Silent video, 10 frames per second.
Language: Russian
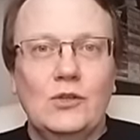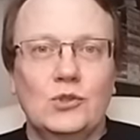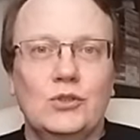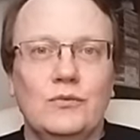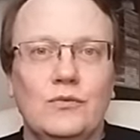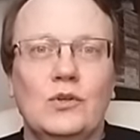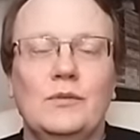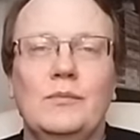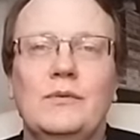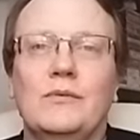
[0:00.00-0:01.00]
на то, что
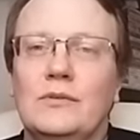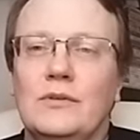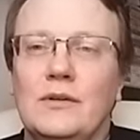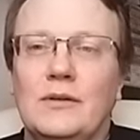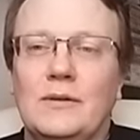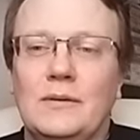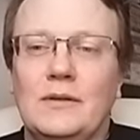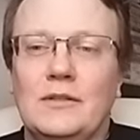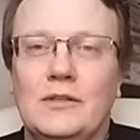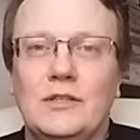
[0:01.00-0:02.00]
вроде бы вот
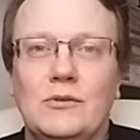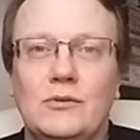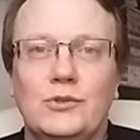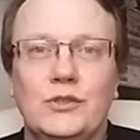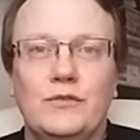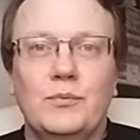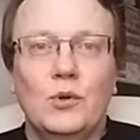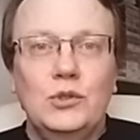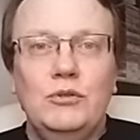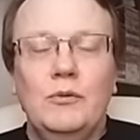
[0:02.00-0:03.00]
это дело уже в
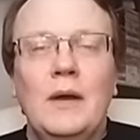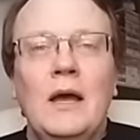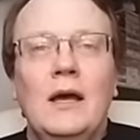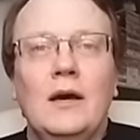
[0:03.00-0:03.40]
прошлом,